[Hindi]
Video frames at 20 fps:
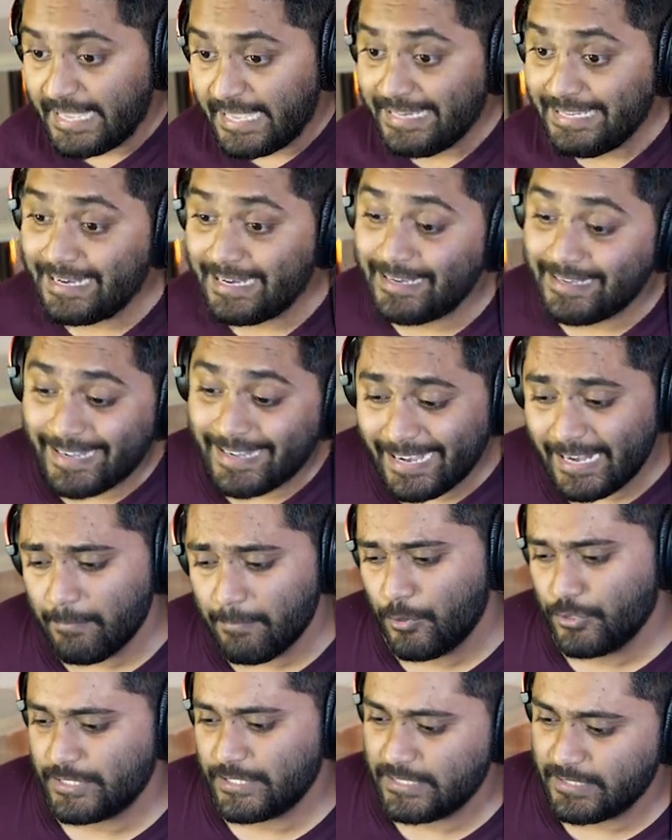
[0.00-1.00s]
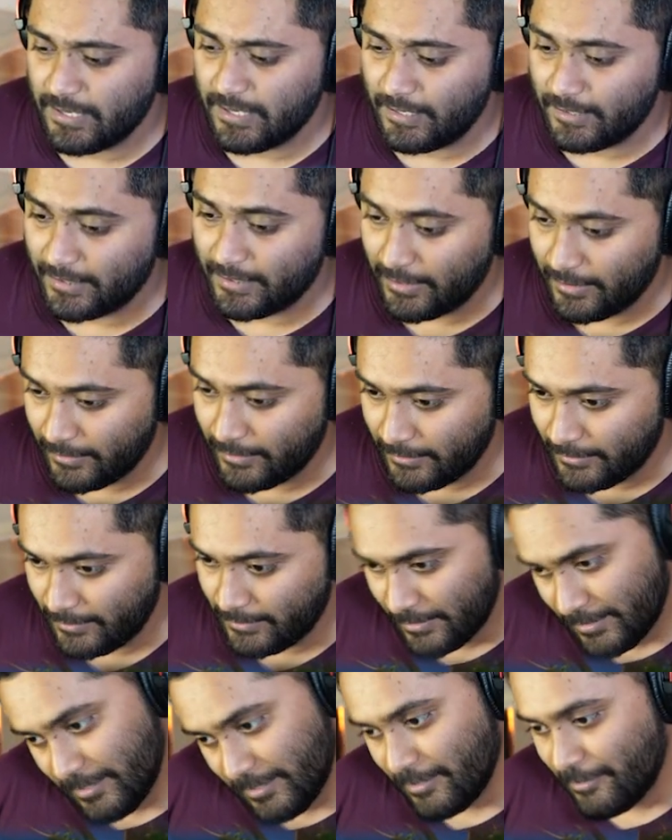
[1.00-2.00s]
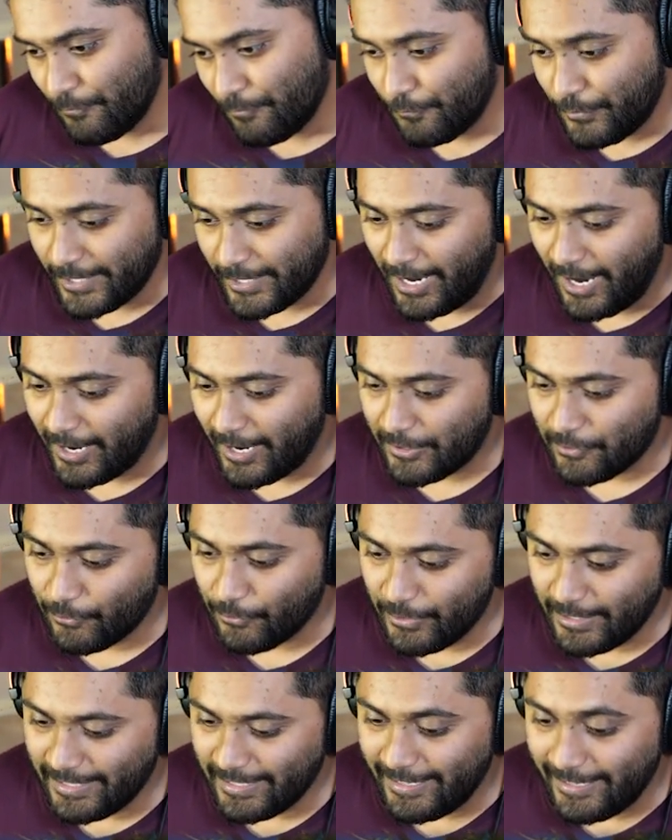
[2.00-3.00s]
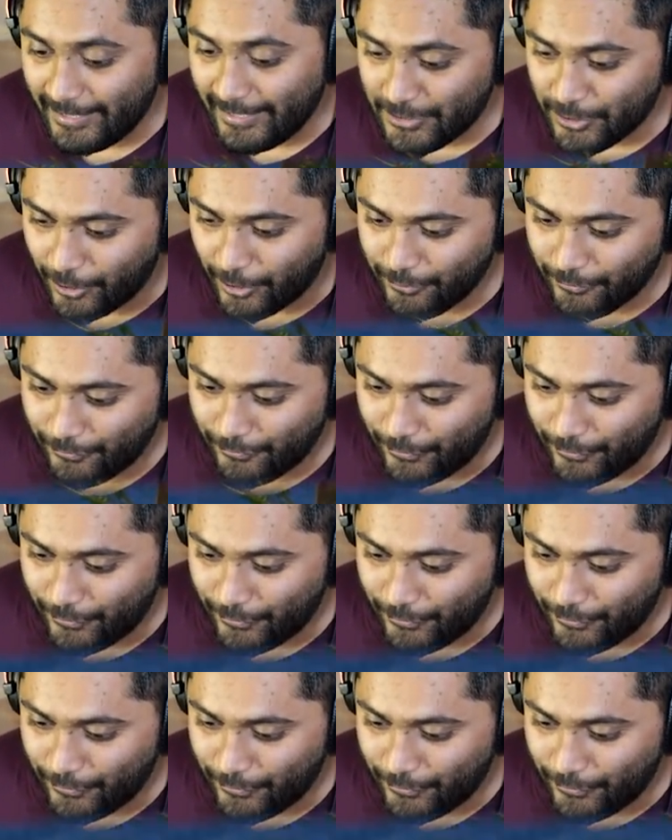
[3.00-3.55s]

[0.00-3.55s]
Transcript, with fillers: कैरियर डेड है मोहसिन खान का विराट कोहली इज ऑन